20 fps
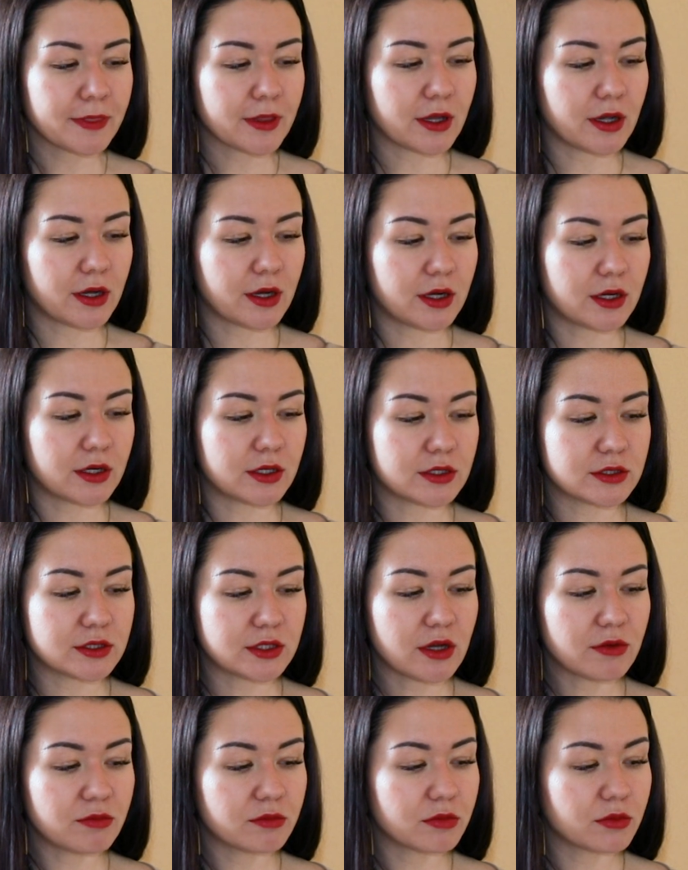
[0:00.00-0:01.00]
Э,
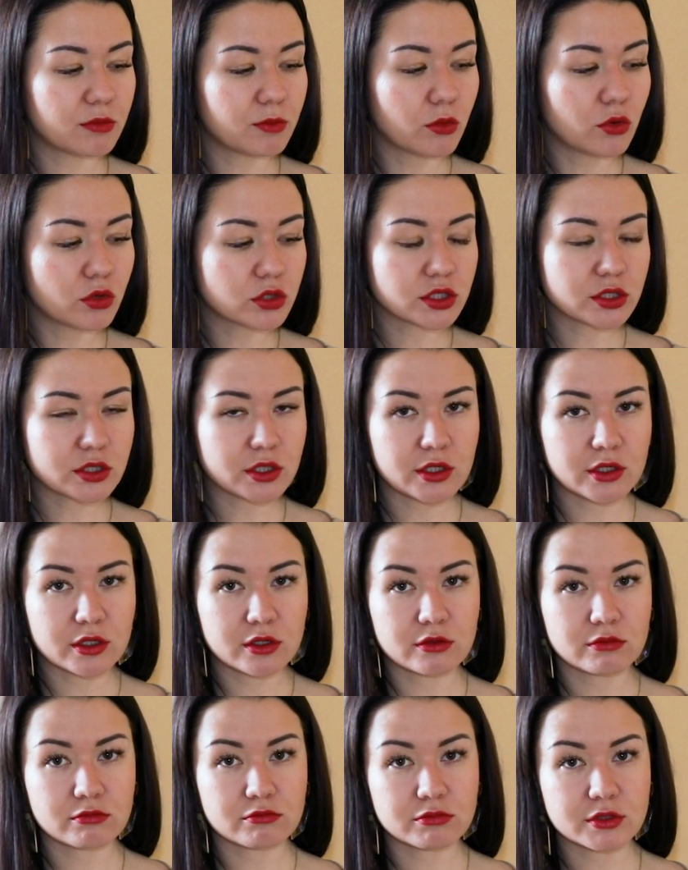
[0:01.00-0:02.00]
там
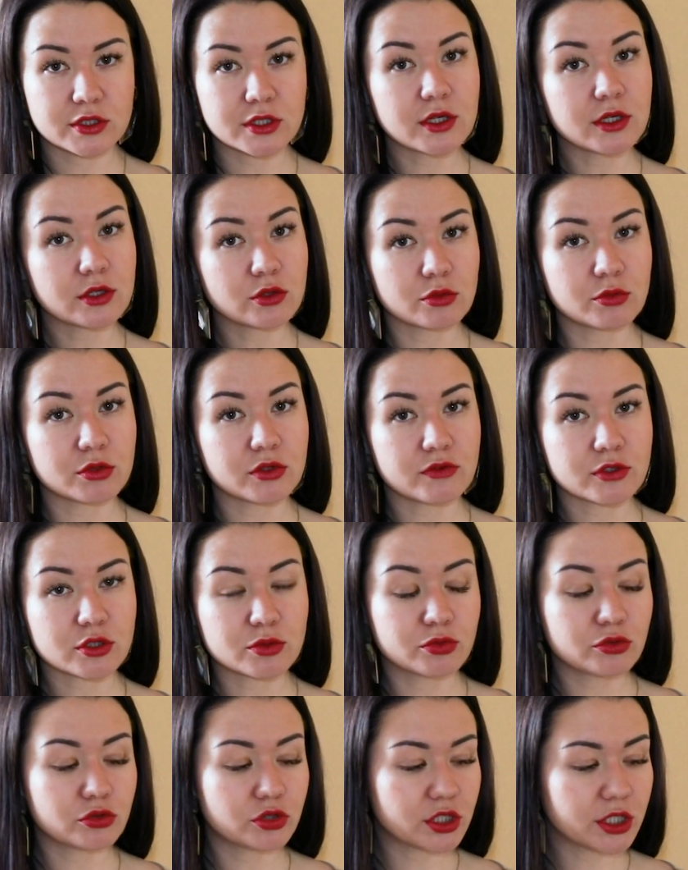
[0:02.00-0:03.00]
можно сэкономить ваш
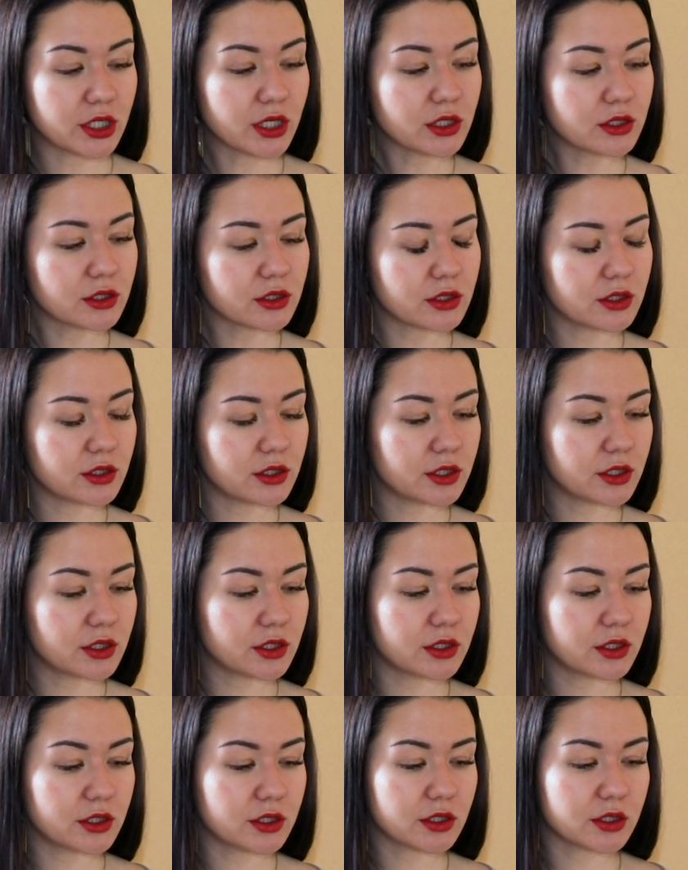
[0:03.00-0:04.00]
бюджет
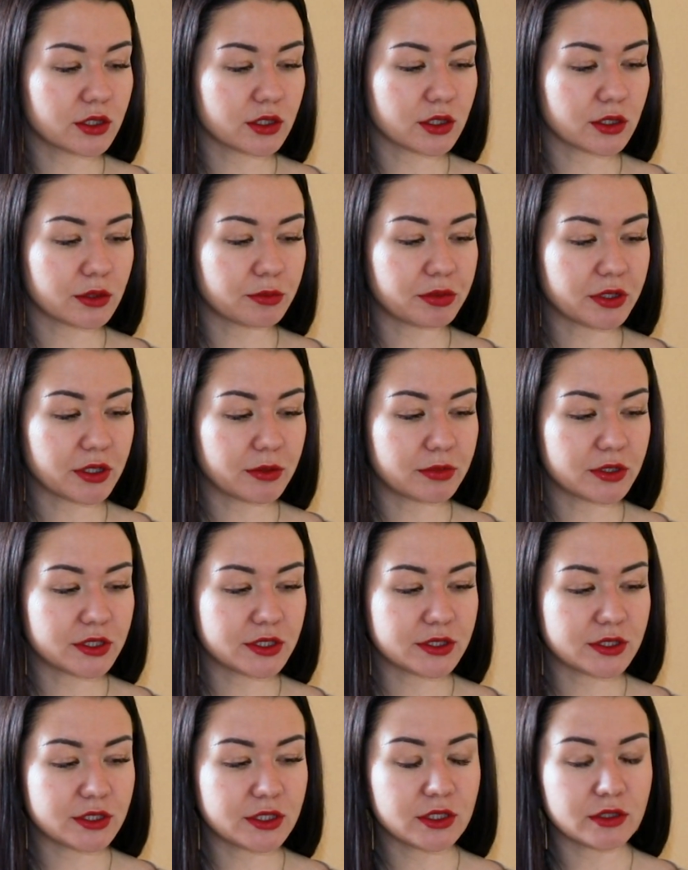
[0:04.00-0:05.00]
и
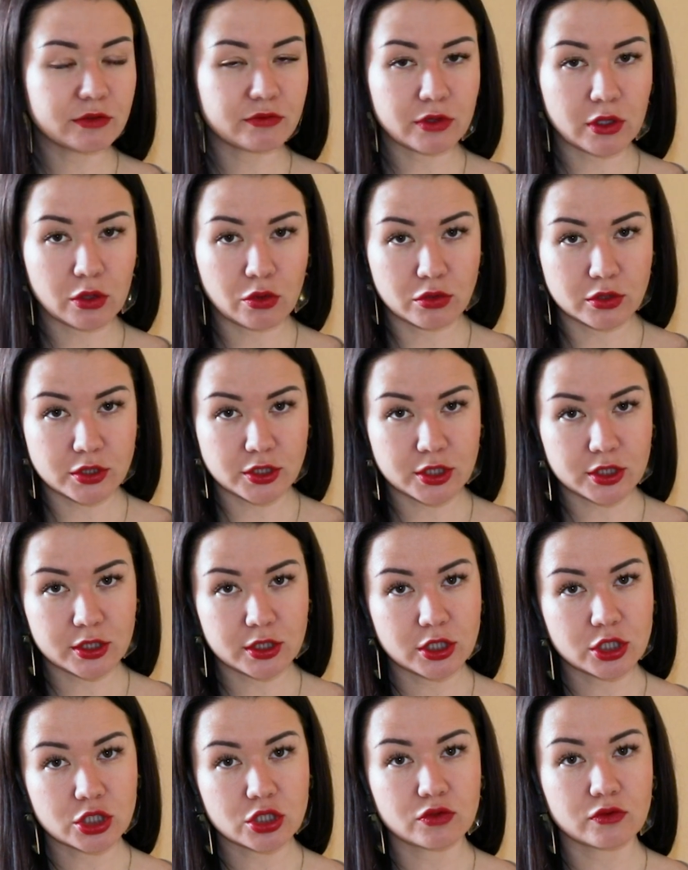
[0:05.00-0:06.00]
приобрести
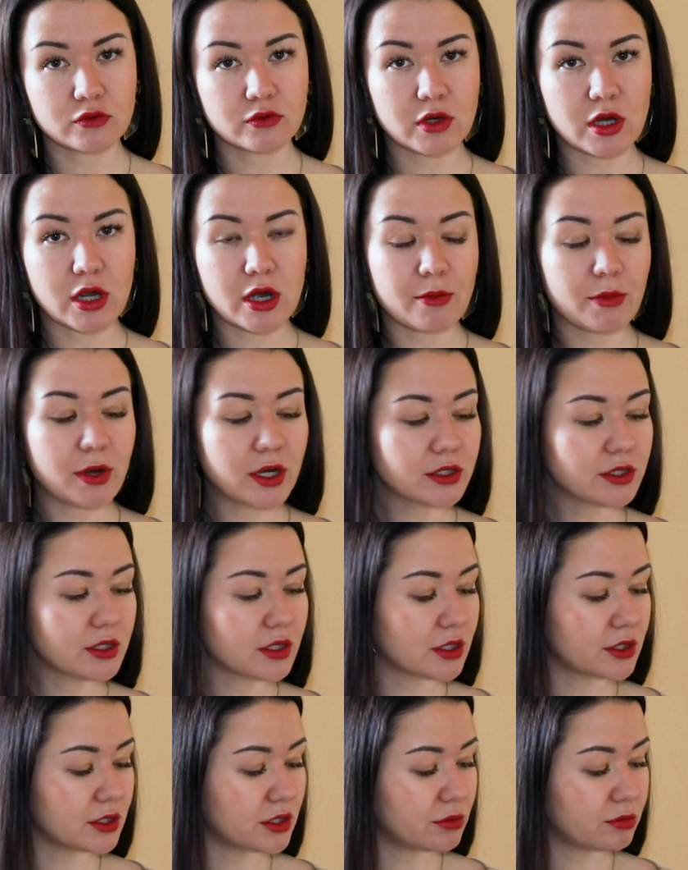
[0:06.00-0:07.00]
флакончик нишевого
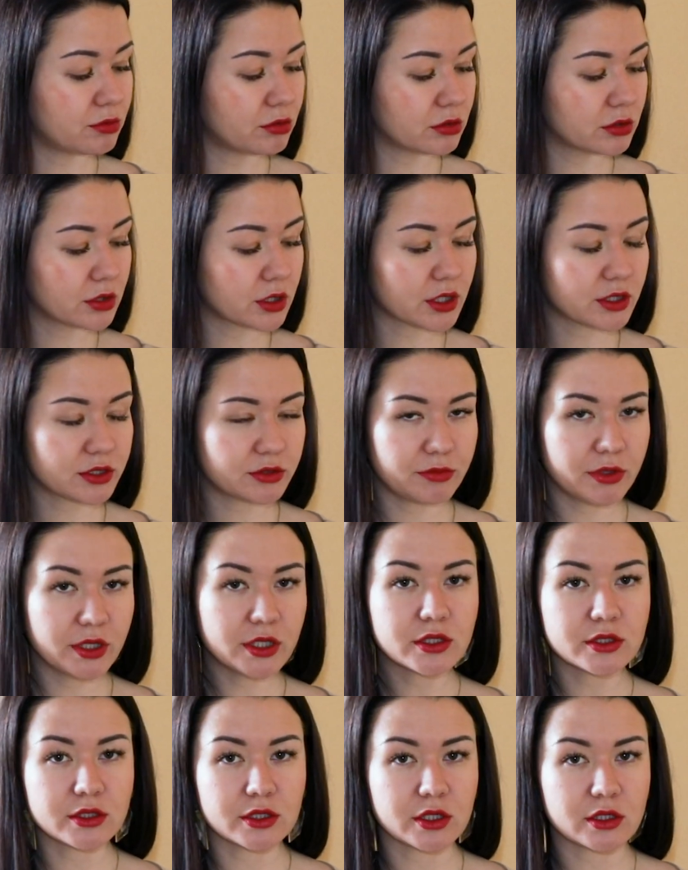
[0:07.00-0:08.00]
аромата не
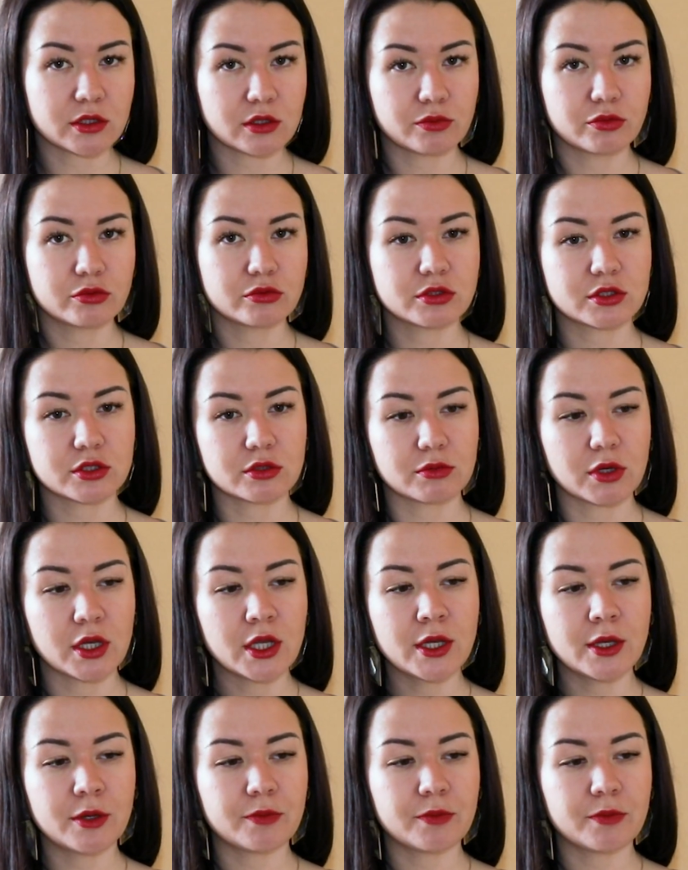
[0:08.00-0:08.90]
полноразмерный, а, допустим,